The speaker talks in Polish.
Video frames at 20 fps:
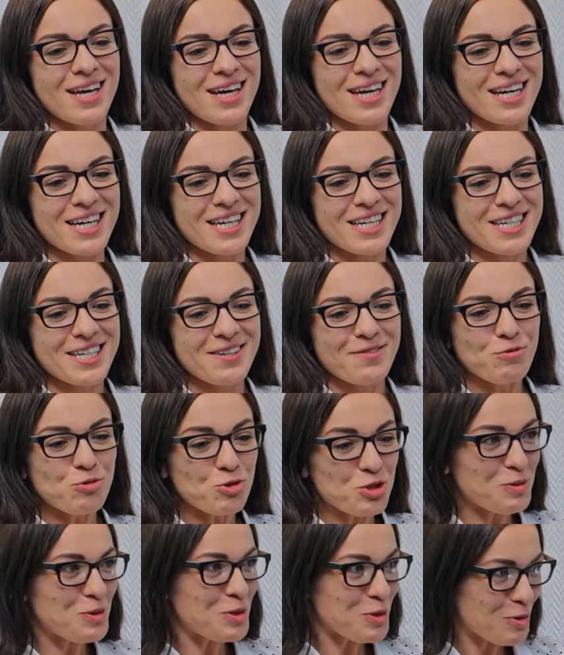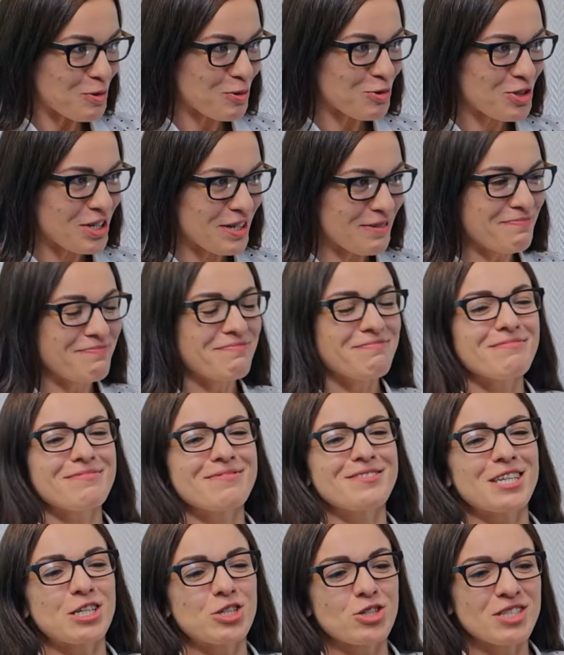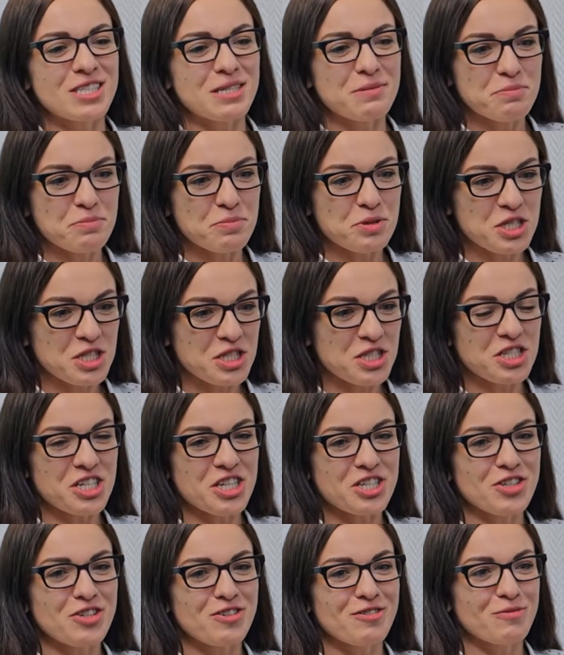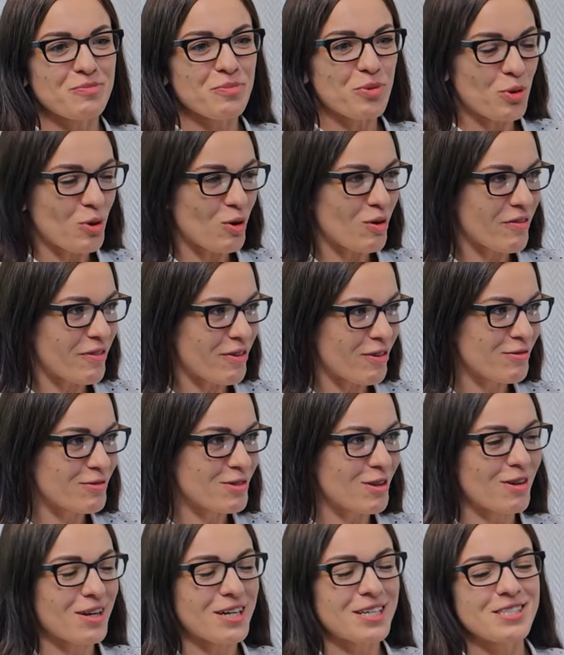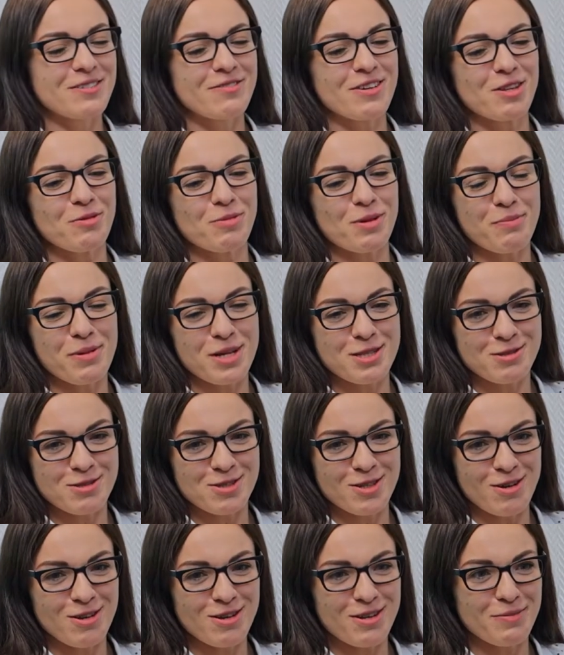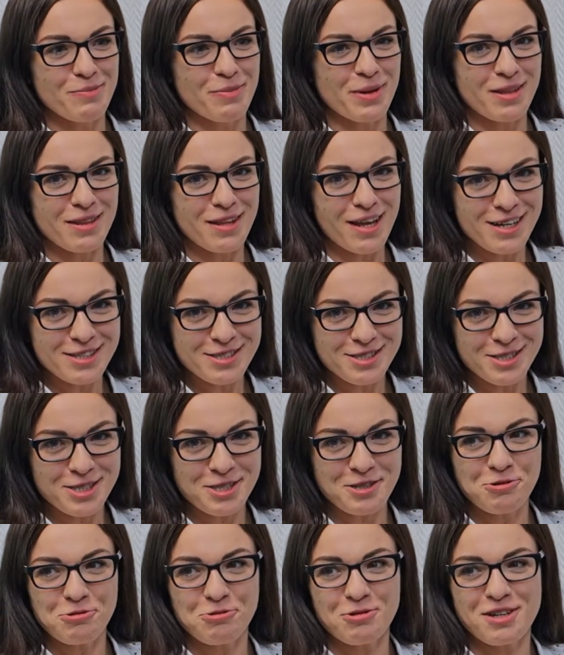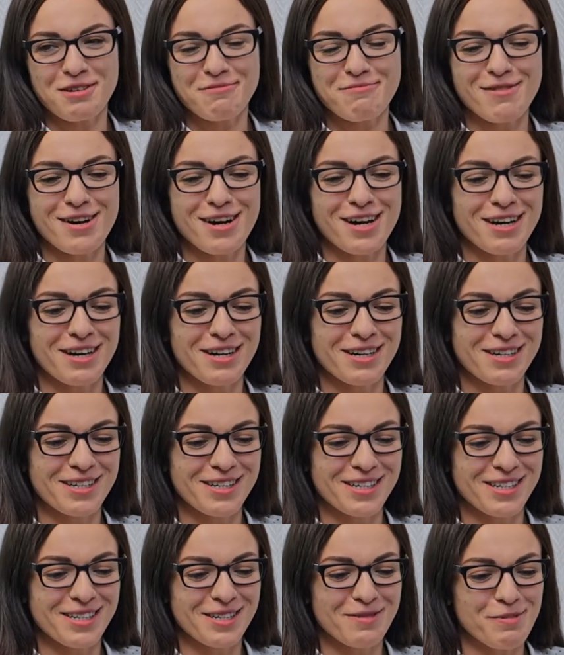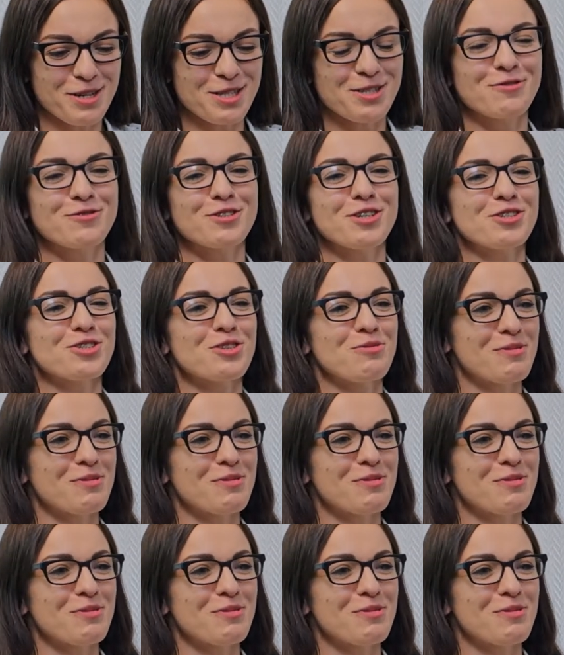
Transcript: E, w dużym skrócie zarządzam przestrzenią biurową zlokalizowaną na Placu Solnym 15, która ma e, bardzo wdzięczną